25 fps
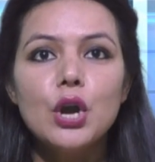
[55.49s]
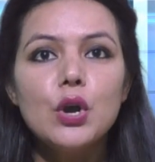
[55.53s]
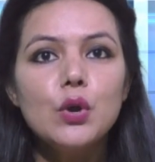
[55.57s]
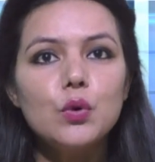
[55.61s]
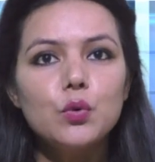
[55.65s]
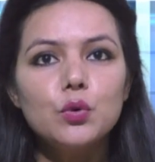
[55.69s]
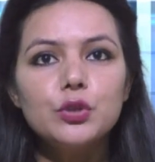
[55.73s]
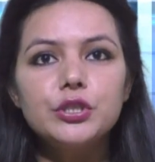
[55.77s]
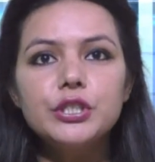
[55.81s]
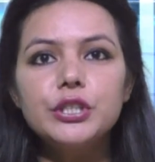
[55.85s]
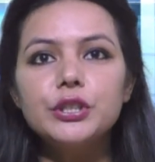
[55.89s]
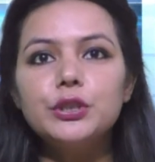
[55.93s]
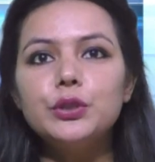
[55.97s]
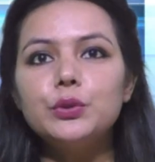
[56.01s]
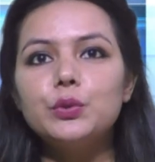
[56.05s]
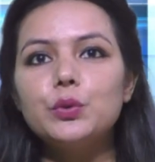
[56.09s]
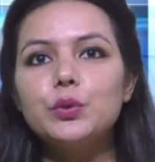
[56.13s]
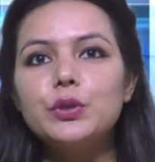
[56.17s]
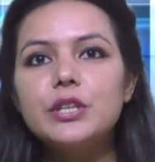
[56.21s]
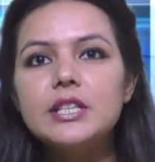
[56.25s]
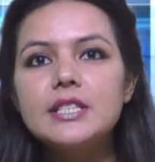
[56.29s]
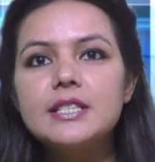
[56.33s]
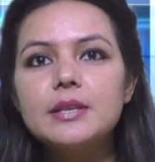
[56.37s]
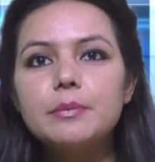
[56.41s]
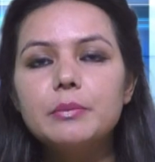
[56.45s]
उचित
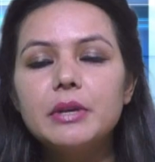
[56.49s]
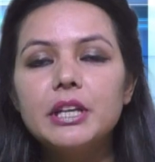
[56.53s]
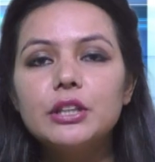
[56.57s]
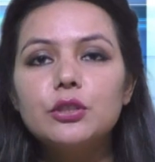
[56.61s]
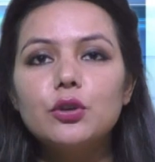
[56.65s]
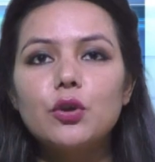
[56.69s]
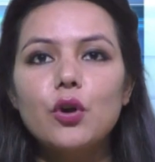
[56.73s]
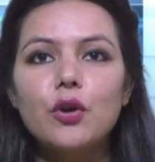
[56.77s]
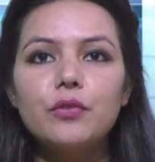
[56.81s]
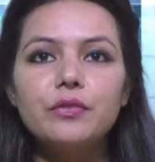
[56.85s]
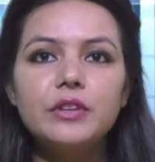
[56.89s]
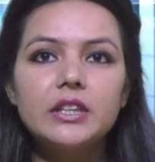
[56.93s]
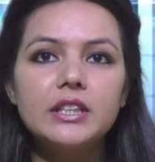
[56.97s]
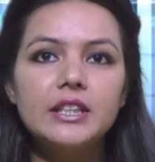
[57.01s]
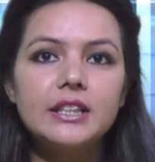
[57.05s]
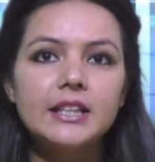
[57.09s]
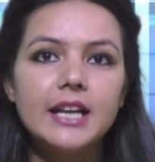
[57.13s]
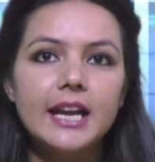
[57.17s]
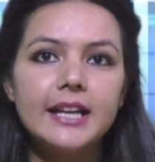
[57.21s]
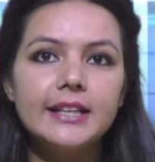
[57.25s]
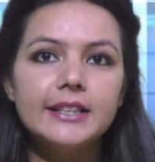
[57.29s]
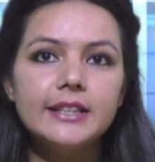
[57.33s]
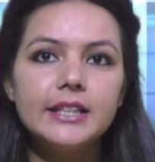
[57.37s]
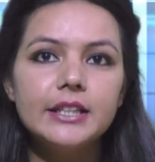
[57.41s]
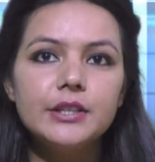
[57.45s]
दूरी समेत कोविड
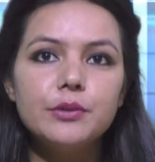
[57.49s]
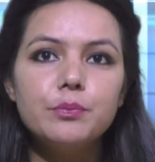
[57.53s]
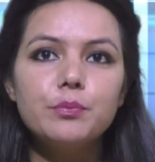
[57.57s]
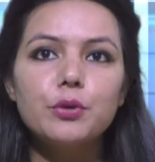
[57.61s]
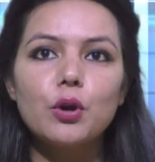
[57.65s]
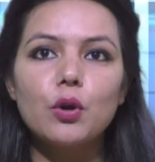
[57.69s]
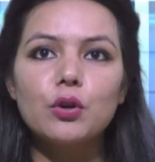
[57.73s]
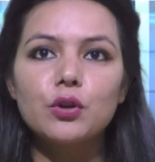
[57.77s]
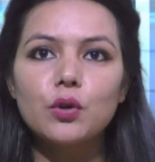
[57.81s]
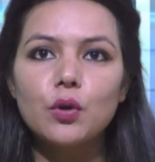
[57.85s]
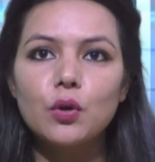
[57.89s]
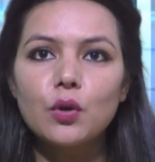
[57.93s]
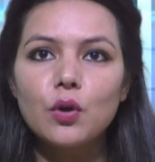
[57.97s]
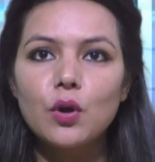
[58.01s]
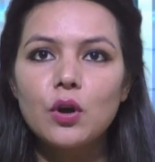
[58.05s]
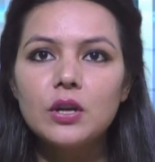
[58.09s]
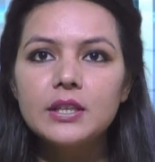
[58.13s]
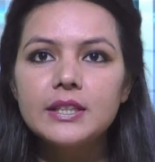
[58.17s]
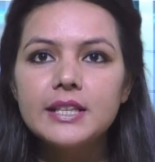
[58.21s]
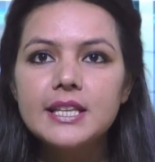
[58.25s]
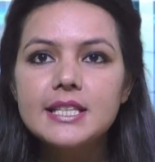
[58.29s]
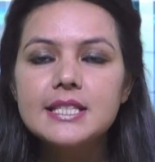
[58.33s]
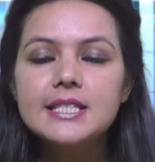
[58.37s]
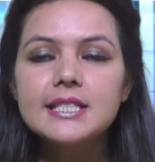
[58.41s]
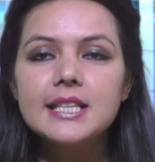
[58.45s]
19 प्रोटोकॉल
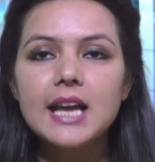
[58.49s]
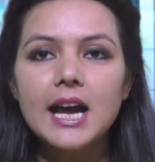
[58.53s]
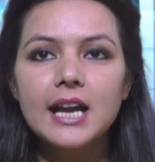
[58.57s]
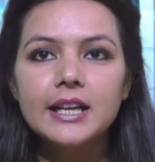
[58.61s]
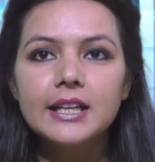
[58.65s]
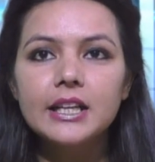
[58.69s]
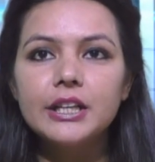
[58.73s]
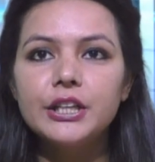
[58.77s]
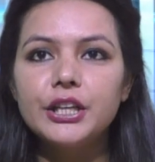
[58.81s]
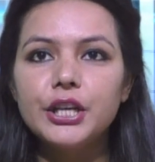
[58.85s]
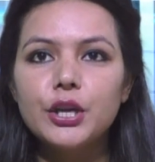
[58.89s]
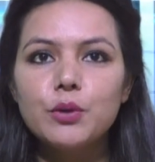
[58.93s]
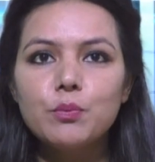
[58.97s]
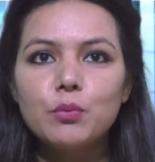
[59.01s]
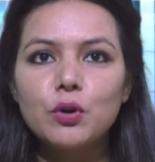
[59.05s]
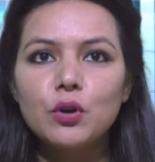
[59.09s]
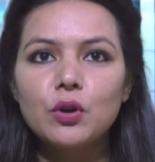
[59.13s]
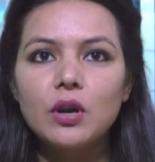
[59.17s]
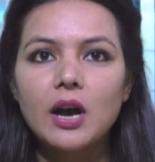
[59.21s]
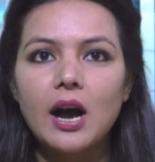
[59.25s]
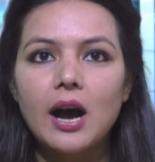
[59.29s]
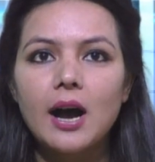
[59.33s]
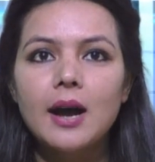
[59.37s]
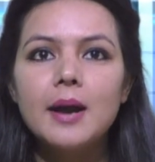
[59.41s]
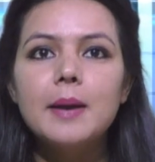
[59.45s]
के सारे नियमों
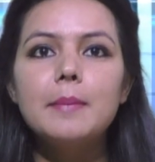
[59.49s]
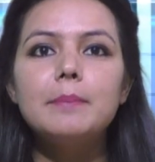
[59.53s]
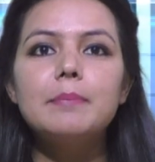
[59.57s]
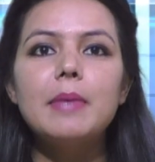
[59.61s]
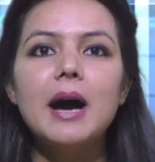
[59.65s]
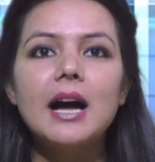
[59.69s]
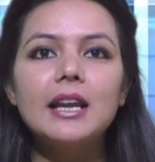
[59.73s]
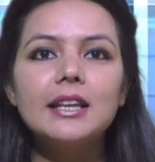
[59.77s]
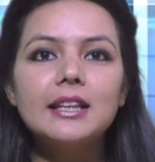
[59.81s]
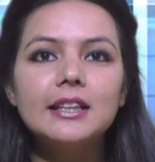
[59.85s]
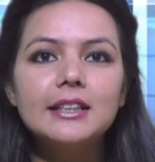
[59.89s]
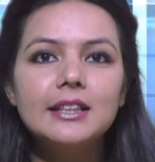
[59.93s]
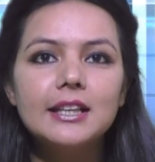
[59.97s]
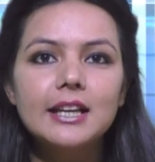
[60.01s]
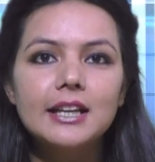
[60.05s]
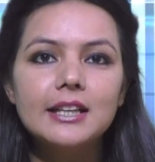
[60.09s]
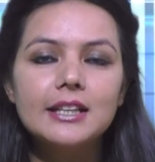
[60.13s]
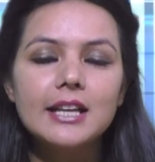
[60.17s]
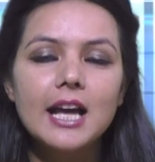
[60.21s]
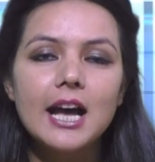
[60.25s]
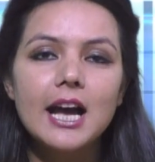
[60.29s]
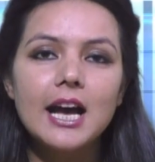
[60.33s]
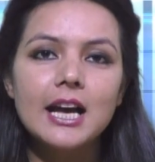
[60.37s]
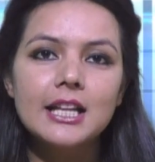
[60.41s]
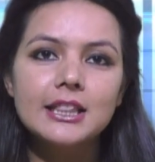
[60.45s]
का पालन
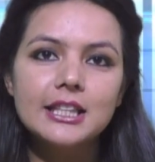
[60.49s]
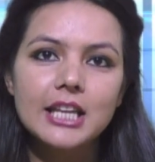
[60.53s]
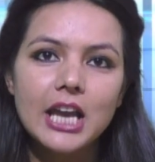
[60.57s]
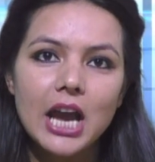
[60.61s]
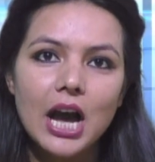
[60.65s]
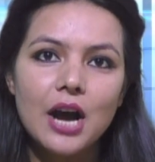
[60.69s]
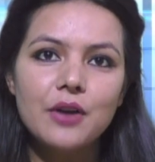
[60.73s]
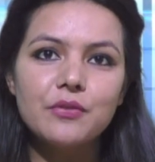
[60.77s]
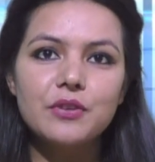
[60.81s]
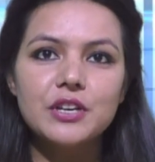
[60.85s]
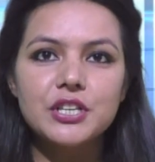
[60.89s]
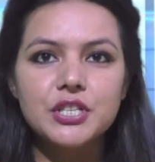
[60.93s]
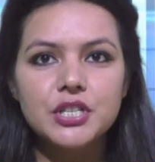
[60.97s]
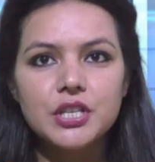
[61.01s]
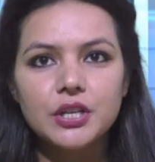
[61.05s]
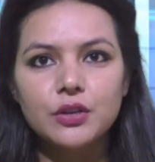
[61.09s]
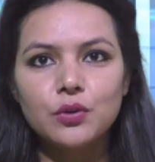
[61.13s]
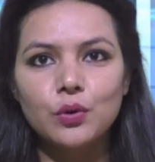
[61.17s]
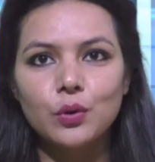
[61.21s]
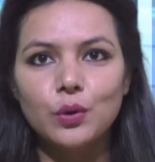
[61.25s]
करना अति आवश्यक